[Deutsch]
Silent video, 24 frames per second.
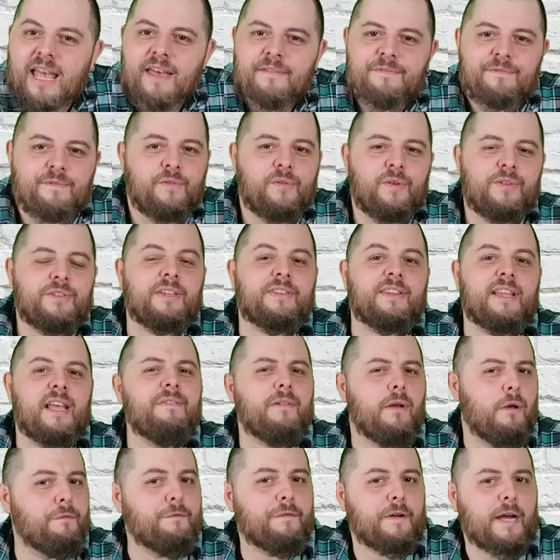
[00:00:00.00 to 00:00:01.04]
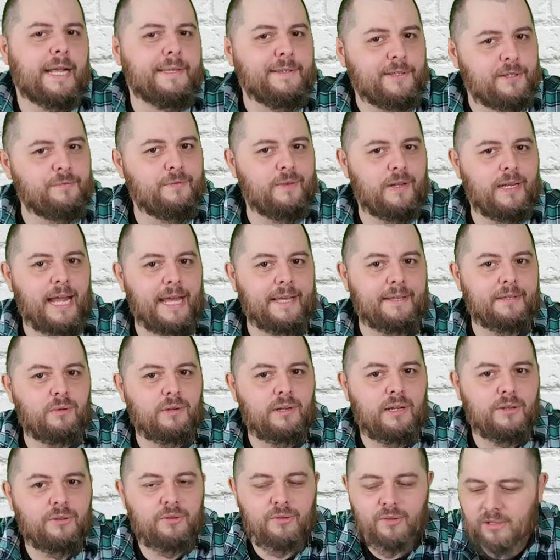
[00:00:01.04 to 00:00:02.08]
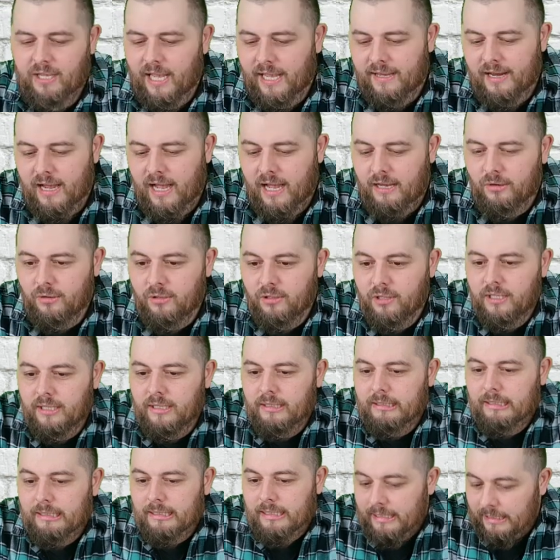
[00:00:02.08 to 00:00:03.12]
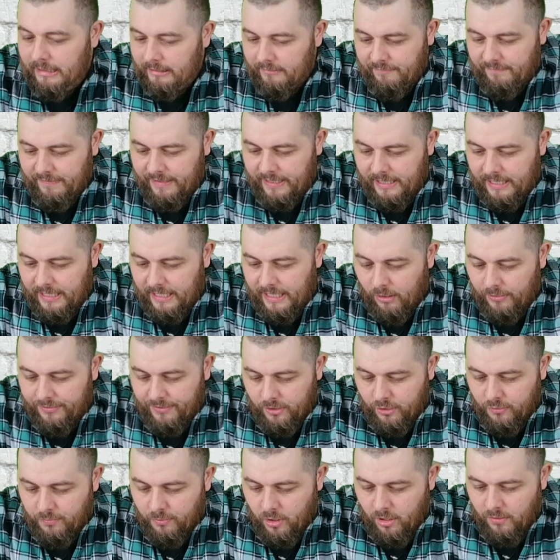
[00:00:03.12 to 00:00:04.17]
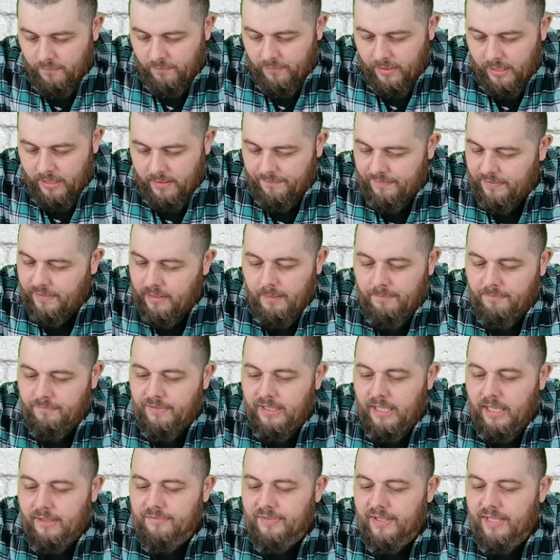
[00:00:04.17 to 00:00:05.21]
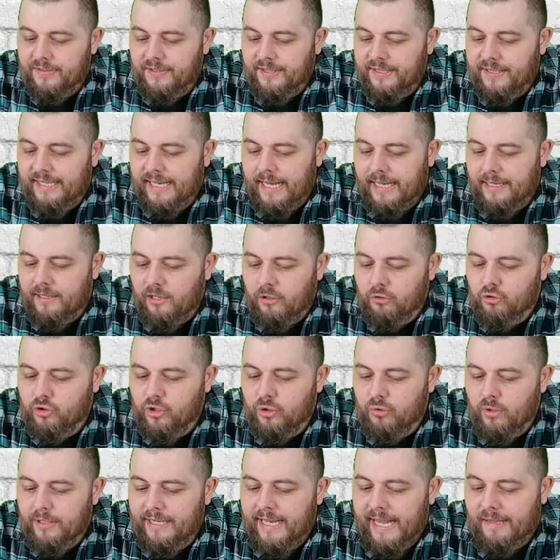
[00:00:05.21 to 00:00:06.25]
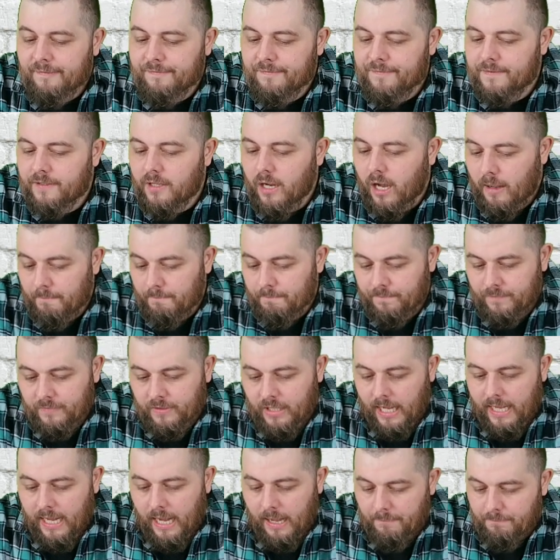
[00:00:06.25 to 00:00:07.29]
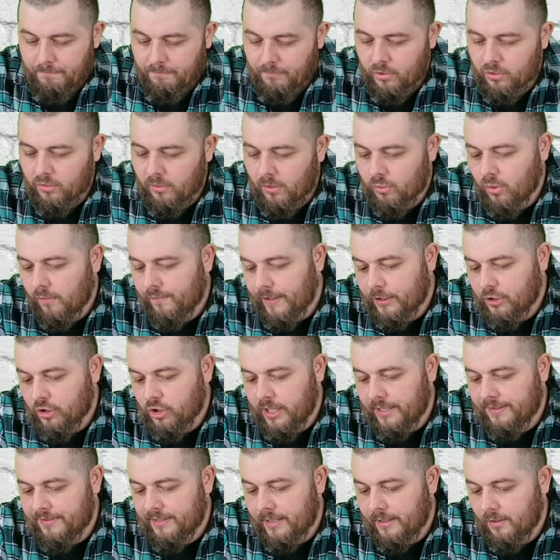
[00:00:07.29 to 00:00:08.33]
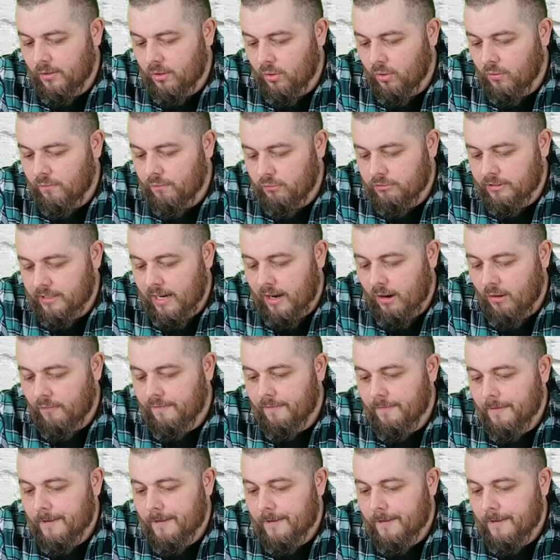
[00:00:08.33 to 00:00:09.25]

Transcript: F, wo ist das F? Äh, Franz vielleicht oder so? Keine Ahnung. Wie er ausgesprochen, äh, wie, äh, wie, er, wie, er, sich nennt. Also steht nur ein F da. Naja, müssen wir mal gucken, vielleicht steht es ja hier noch irgendwo drauf.